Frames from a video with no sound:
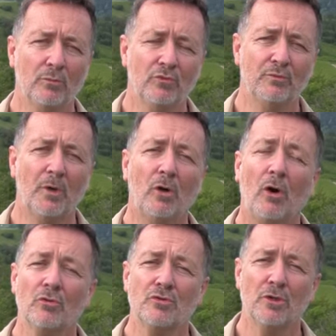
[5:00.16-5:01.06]
le mouvement
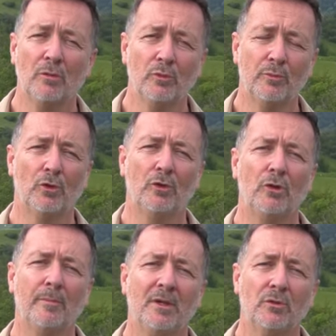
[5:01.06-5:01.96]
Ensemble pour
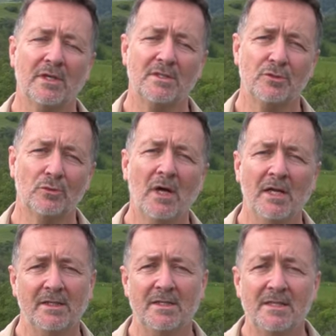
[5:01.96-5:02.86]
l'Europe à l'occasion
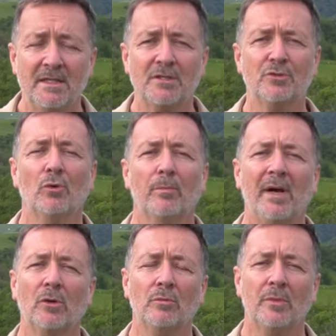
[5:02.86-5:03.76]
des élections au
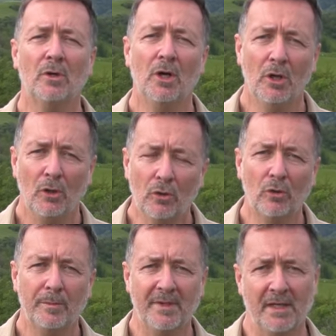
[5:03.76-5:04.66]
Parlement
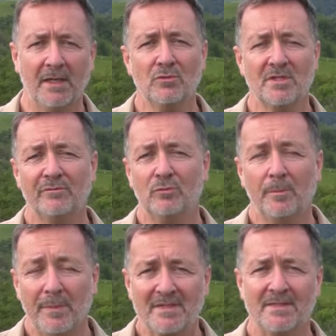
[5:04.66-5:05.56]
européen. Nous avons
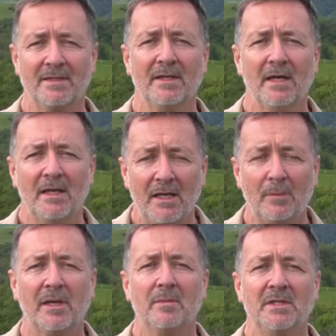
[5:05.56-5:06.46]
passé
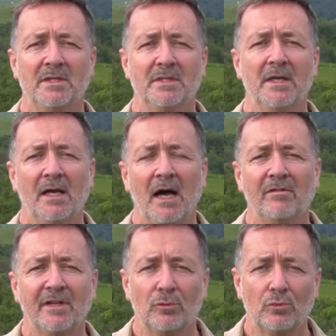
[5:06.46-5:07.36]
l'après-midi
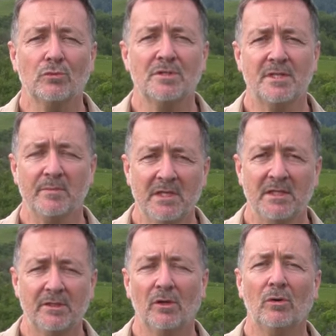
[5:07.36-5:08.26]
avec tous ces
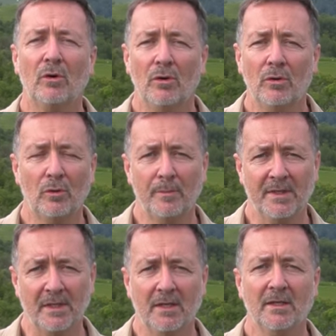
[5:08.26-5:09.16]
militants
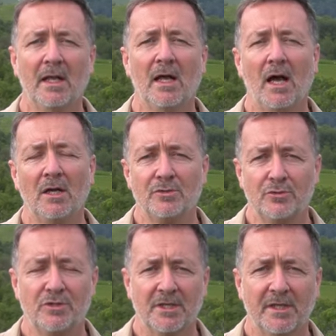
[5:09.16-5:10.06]
européens, un
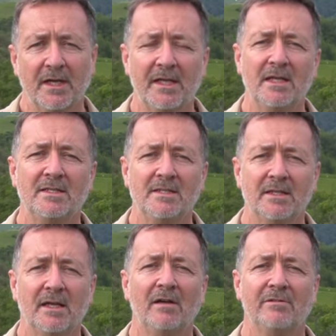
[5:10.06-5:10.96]
sujet
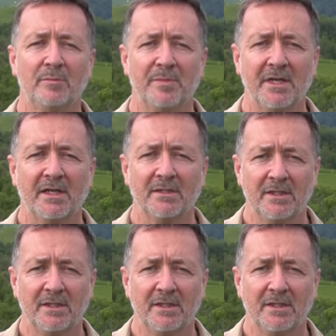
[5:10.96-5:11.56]
réalisé avec Pierre